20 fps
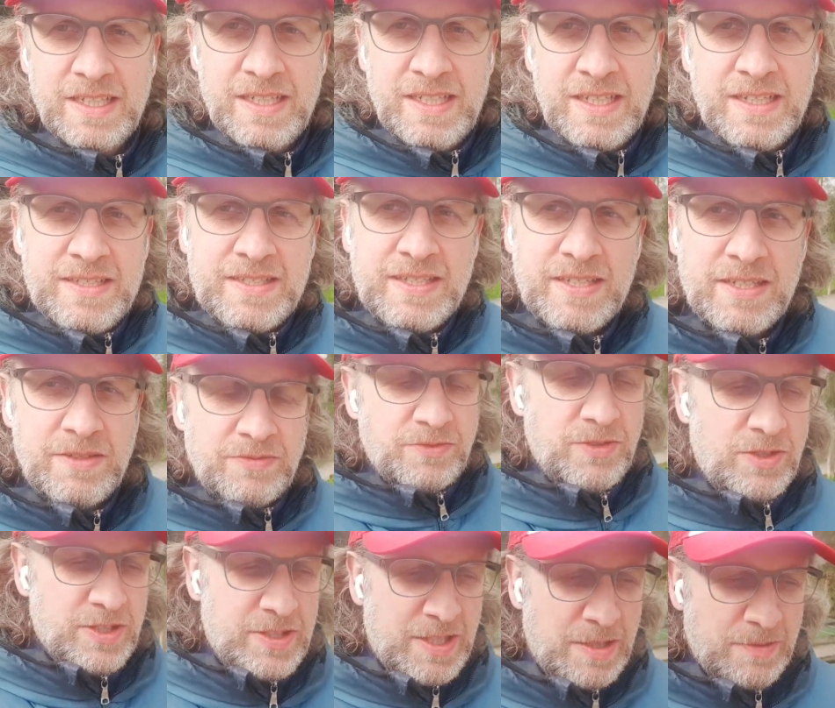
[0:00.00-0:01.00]
sich
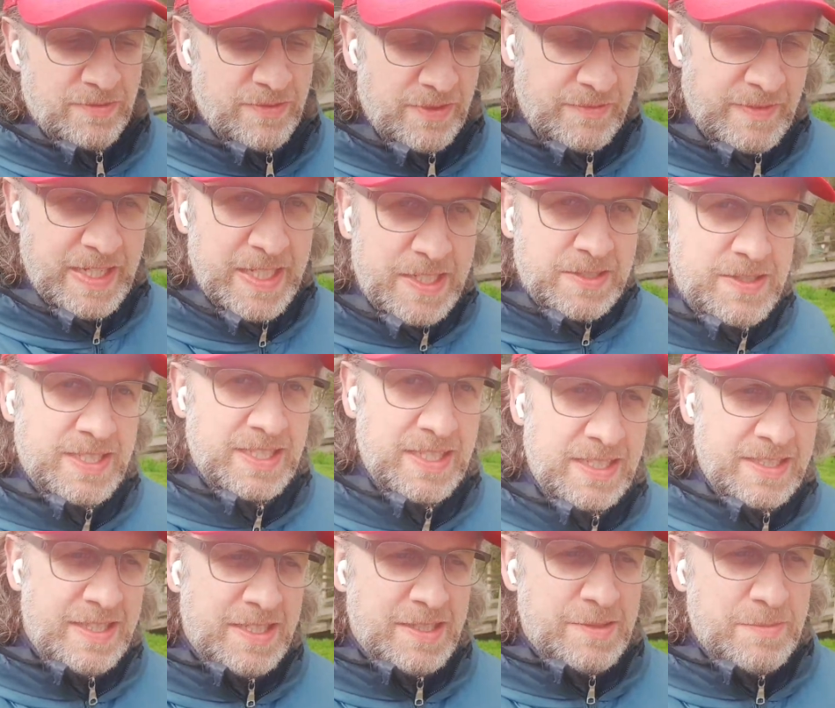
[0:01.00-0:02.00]
vor dem Verwaltungsgericht
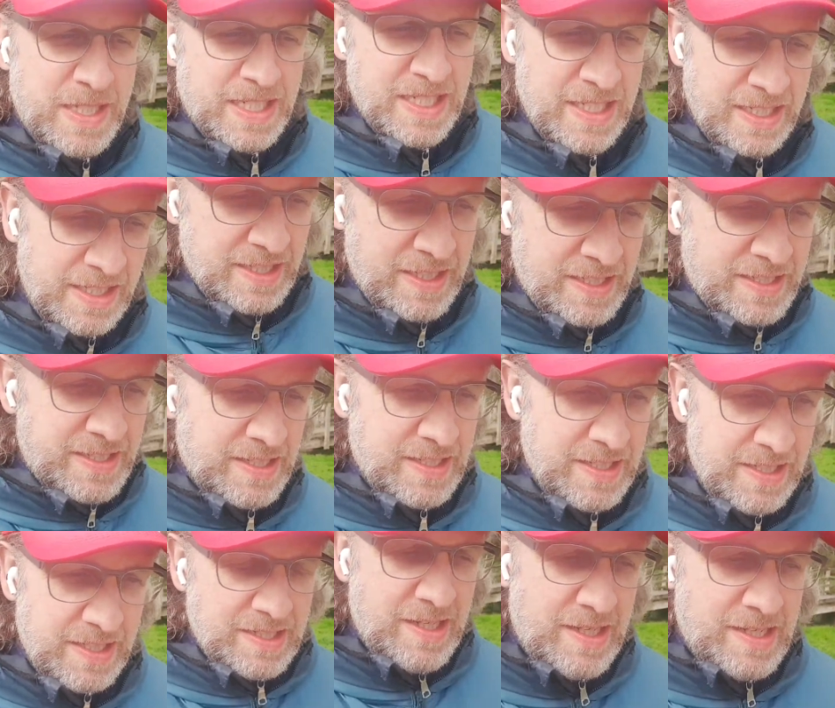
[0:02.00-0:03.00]
Sigmaringen
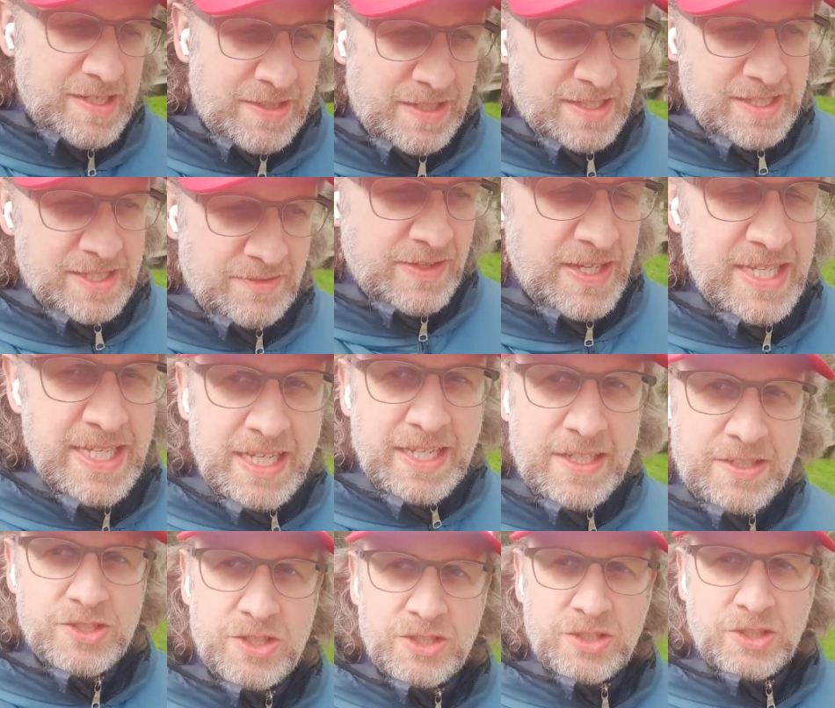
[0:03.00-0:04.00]
seit zwei Jahren
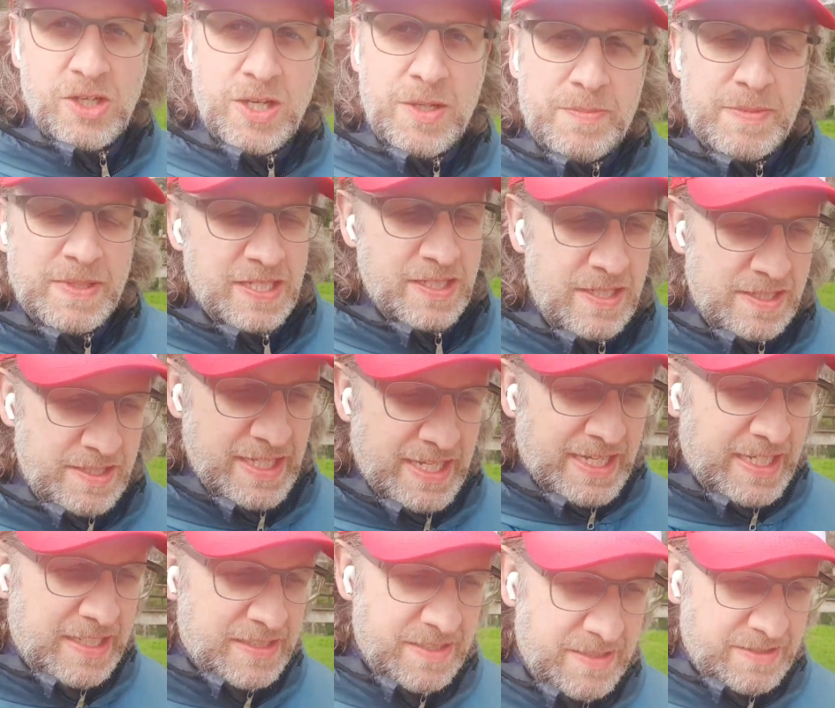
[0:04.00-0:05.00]
sträubt, die
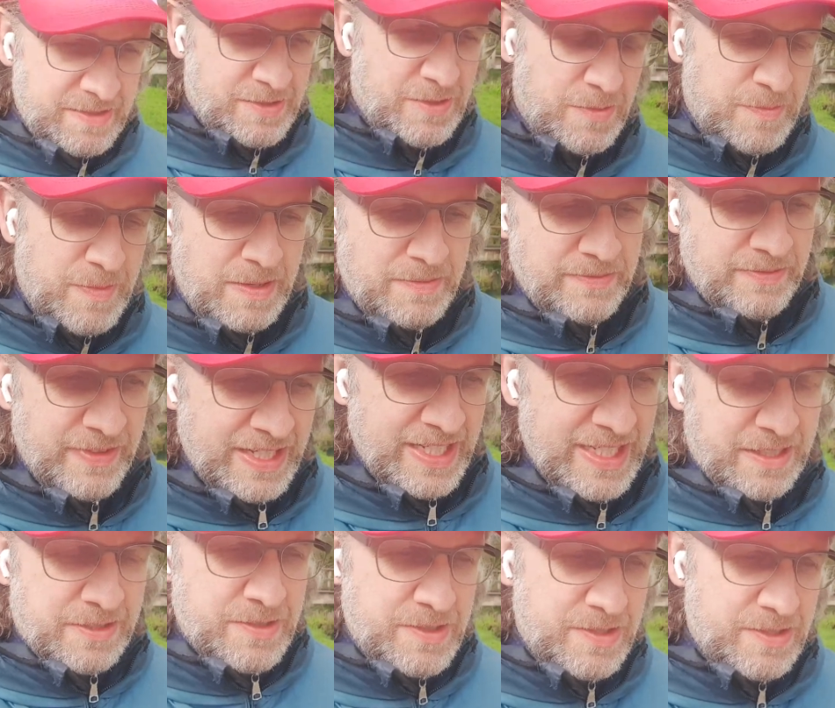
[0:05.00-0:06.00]
Akten zu meinem Fall
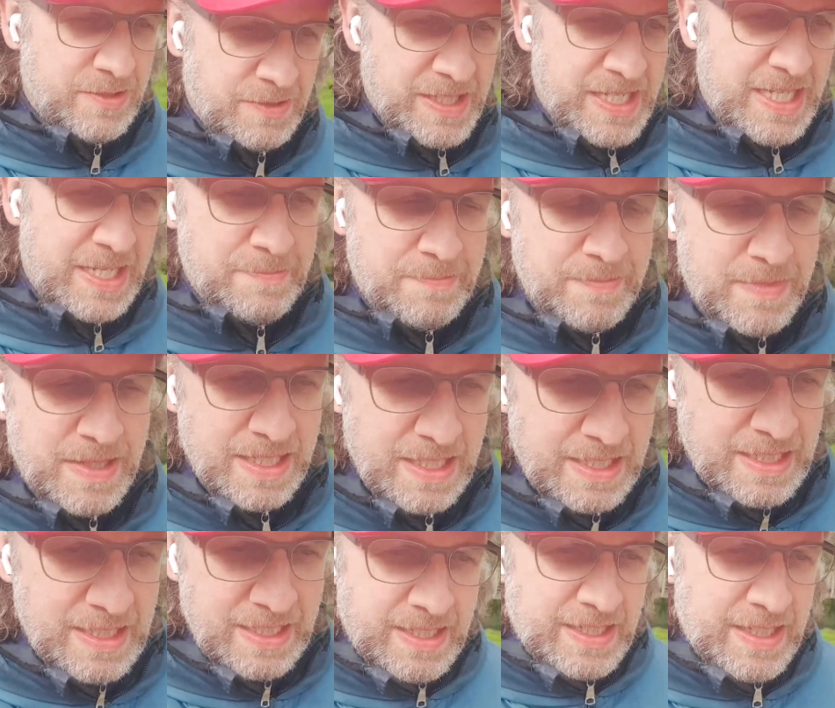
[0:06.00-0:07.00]
rauszugeben.
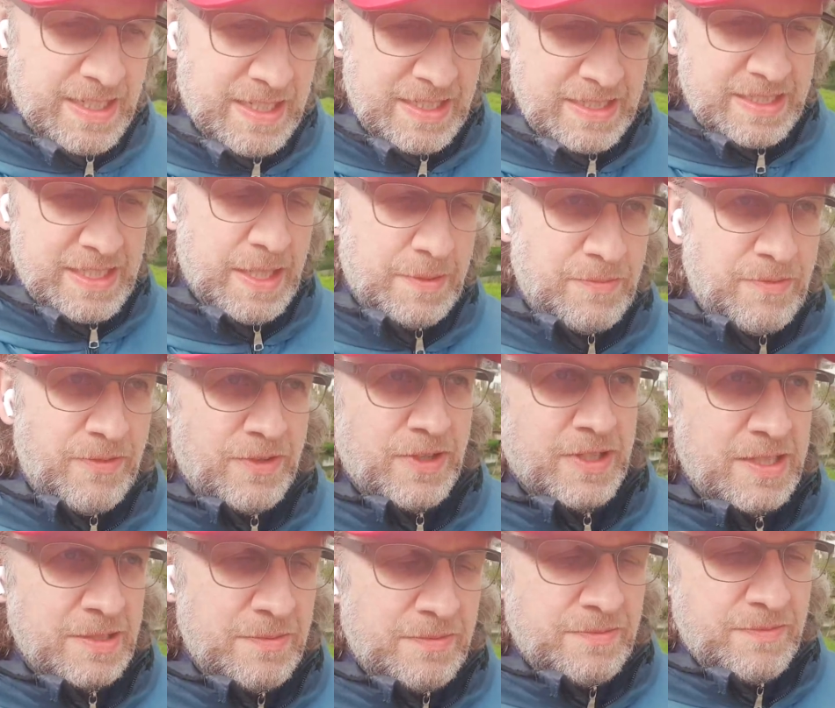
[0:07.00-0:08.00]
Ich habe vor
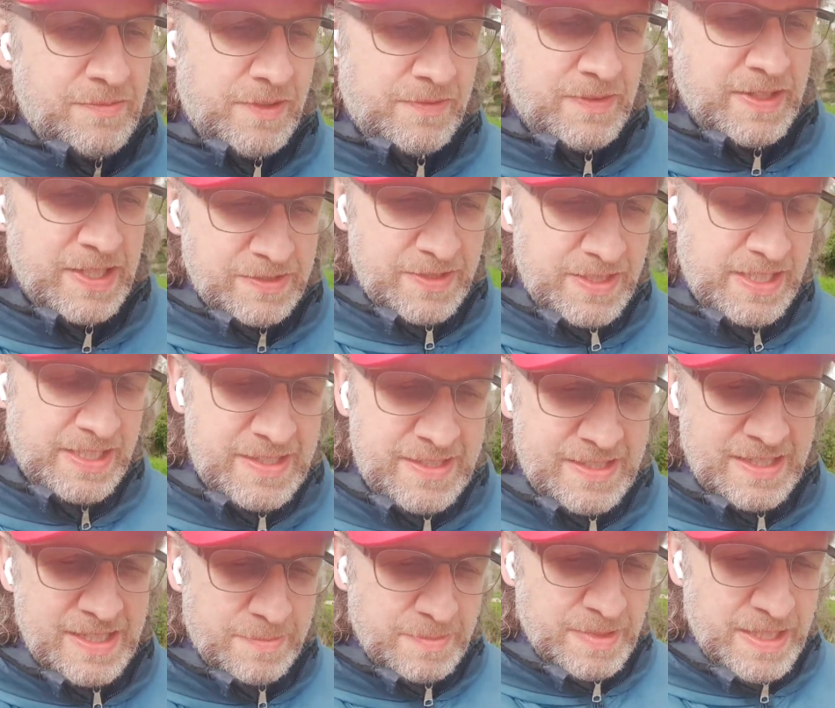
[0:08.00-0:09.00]
dem Verwaltungsgericht
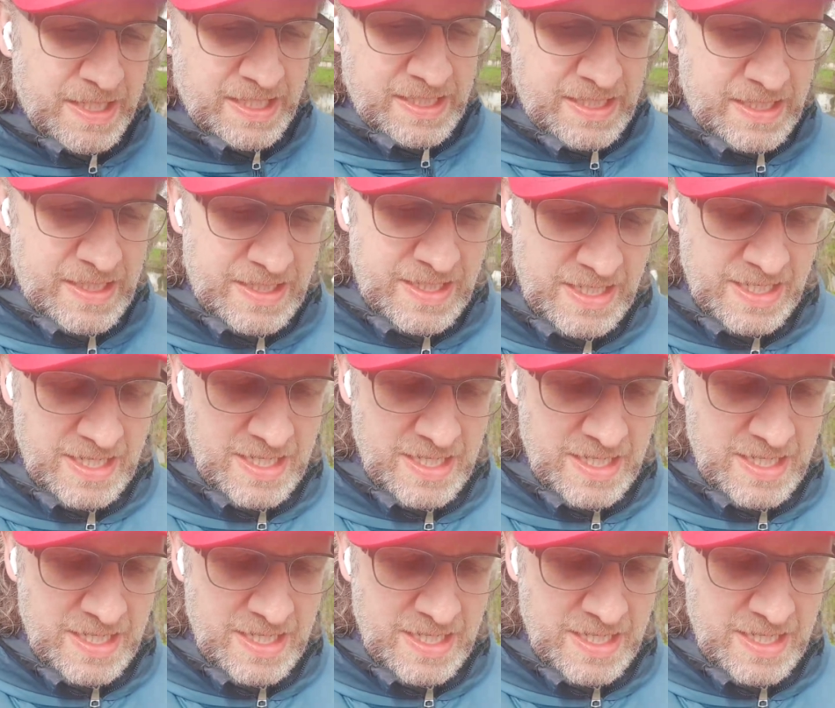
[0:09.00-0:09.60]
Sigmaringen